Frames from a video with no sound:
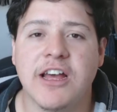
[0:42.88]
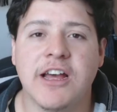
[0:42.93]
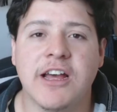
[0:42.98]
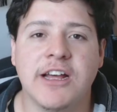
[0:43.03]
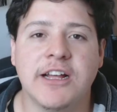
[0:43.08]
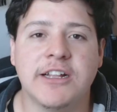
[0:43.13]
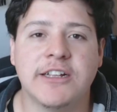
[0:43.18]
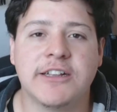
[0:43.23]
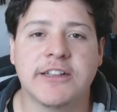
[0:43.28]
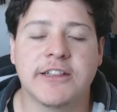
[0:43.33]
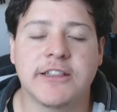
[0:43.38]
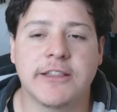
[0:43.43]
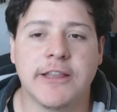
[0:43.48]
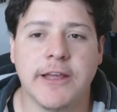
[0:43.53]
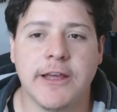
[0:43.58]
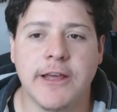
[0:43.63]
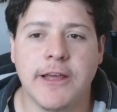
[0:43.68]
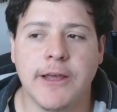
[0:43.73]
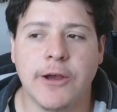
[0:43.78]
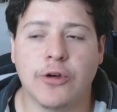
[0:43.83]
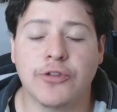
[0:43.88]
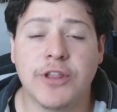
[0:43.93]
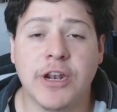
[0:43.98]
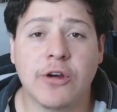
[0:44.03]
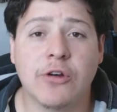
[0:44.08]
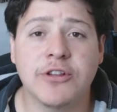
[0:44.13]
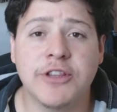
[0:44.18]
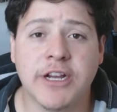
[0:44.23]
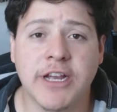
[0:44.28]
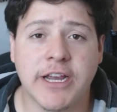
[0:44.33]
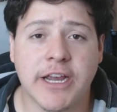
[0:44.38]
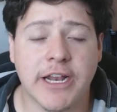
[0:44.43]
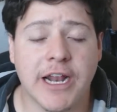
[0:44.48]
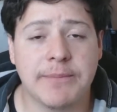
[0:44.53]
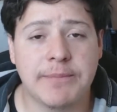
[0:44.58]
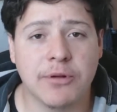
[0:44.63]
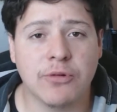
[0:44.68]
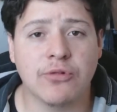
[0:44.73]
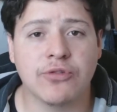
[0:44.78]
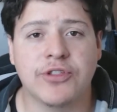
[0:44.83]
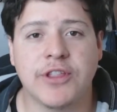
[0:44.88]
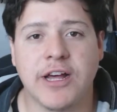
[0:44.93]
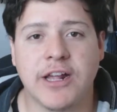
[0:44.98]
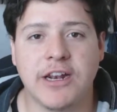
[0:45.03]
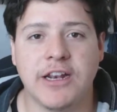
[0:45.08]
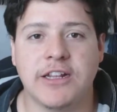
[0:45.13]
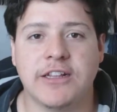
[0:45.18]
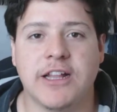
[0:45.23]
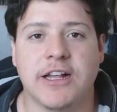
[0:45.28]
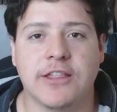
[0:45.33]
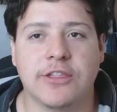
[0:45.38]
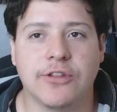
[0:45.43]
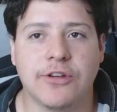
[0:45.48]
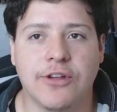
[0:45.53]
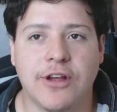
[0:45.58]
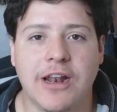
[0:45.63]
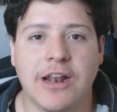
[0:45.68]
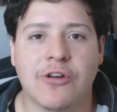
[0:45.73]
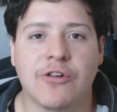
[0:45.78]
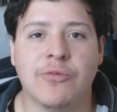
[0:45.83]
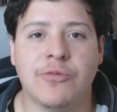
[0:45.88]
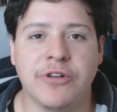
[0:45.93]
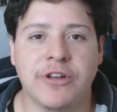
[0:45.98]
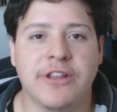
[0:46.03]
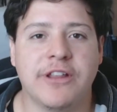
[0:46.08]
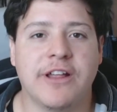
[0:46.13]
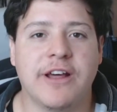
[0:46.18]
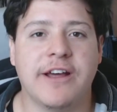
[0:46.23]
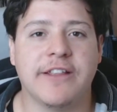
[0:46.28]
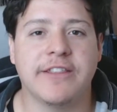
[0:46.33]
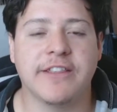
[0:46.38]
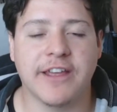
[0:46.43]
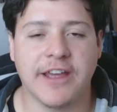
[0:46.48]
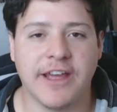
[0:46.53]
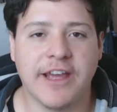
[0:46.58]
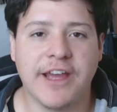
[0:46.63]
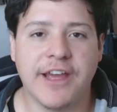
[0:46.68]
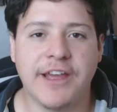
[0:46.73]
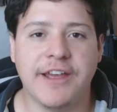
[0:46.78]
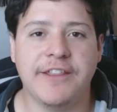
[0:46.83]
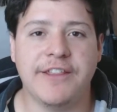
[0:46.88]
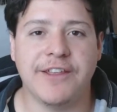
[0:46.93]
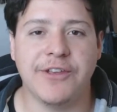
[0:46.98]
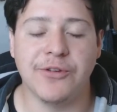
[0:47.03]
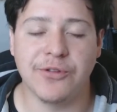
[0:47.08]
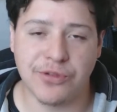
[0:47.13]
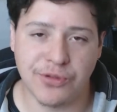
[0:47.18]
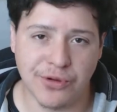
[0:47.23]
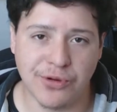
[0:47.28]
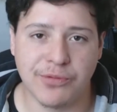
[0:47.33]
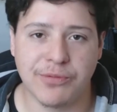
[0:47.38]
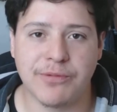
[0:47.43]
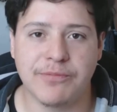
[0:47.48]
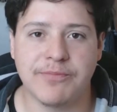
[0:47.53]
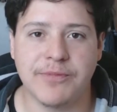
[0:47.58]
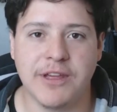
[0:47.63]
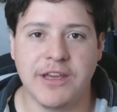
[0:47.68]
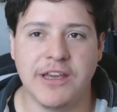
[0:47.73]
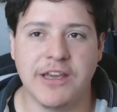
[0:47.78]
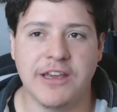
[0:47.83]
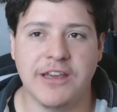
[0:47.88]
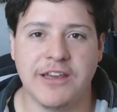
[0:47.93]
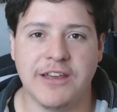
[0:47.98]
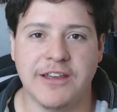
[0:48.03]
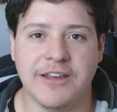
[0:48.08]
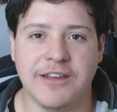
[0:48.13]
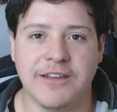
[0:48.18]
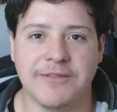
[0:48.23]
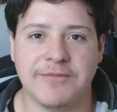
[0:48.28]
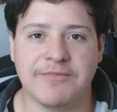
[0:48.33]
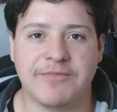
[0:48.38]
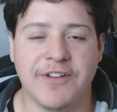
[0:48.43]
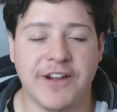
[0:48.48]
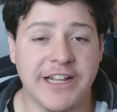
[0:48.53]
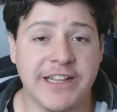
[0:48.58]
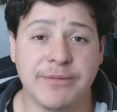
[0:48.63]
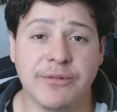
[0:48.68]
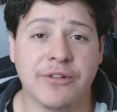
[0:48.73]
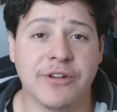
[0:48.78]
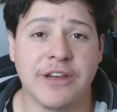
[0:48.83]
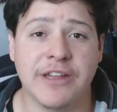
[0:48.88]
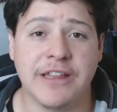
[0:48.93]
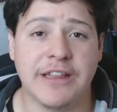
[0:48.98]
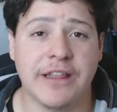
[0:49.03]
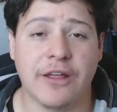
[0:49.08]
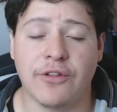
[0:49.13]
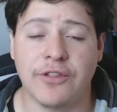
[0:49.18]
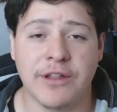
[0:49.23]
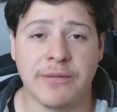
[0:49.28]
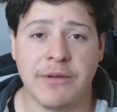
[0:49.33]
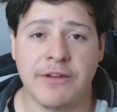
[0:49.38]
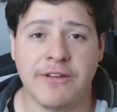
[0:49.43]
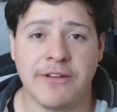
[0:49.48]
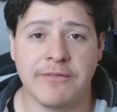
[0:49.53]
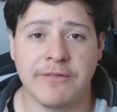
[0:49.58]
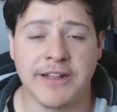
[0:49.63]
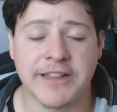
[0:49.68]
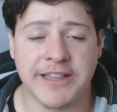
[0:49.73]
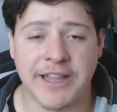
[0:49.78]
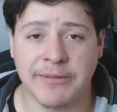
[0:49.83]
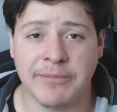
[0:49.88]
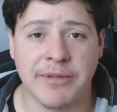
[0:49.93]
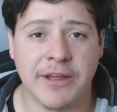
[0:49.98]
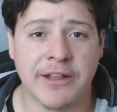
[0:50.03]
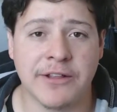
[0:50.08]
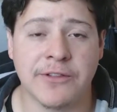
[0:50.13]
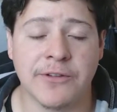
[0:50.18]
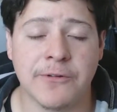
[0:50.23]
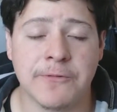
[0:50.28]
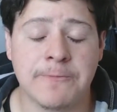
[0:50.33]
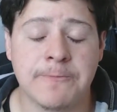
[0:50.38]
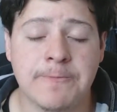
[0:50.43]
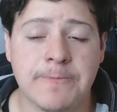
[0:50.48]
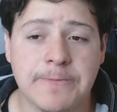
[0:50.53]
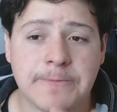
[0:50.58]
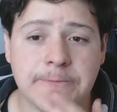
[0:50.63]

Este, otra cosa que quería preguntarles a toda la comunidad gay de YouTube y Facebook y de donde me estén viendo.